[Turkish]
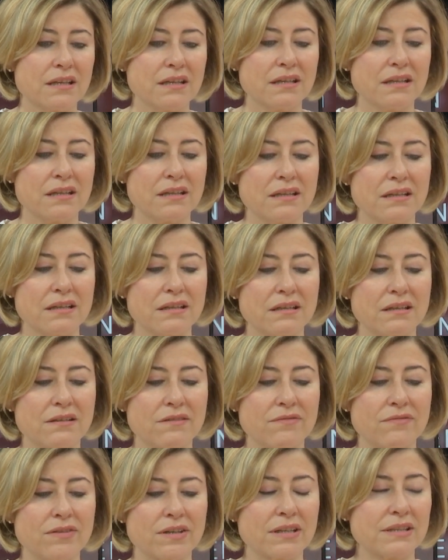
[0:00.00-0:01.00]

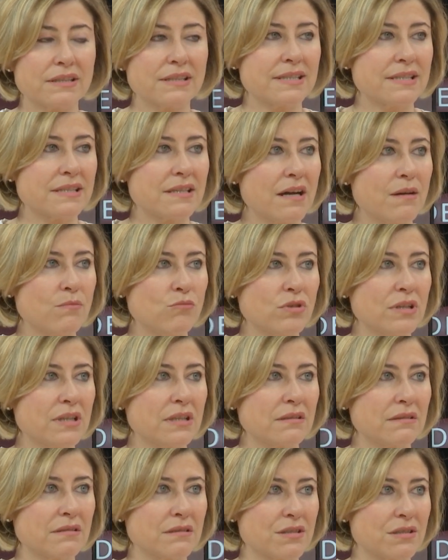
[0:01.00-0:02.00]
E, fakat İstanbul'a
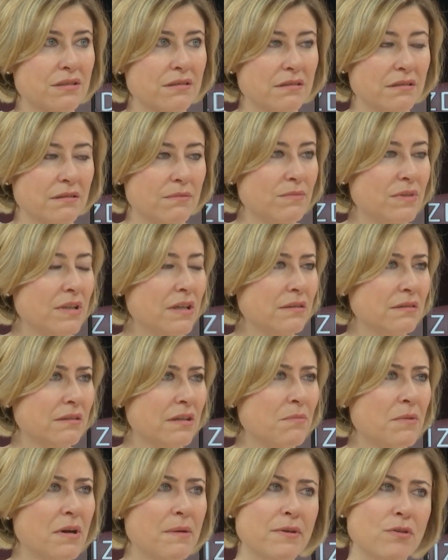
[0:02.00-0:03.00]
ilk taşındığımda
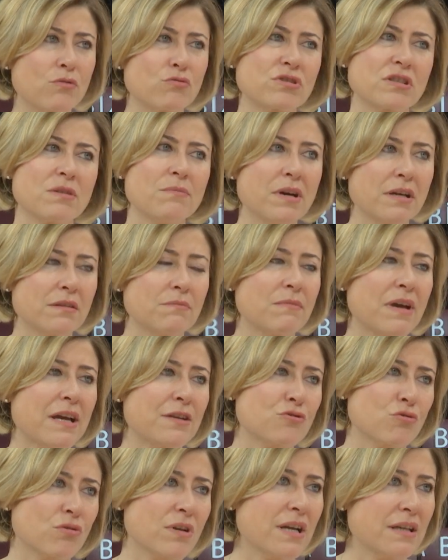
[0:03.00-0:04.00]
tamamen o zaman ben
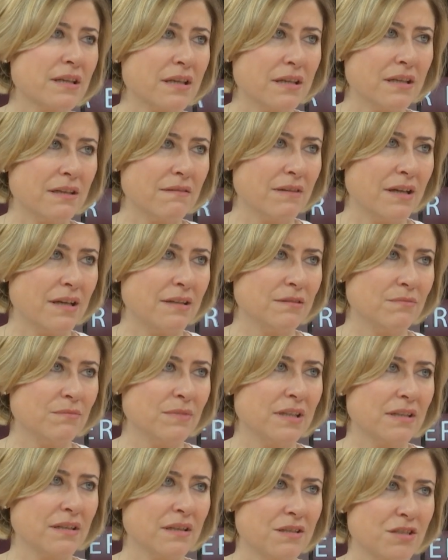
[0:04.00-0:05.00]
çok erken evlendim
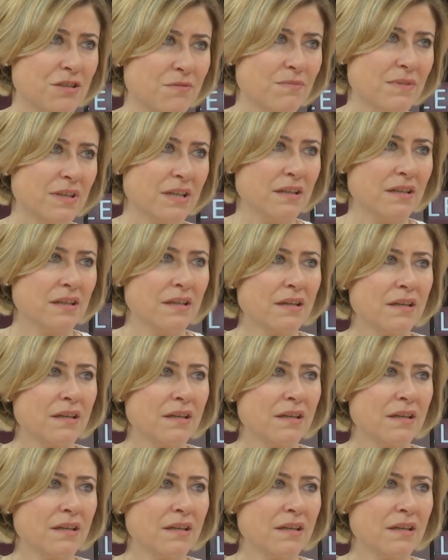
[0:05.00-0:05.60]
ilk eşimle.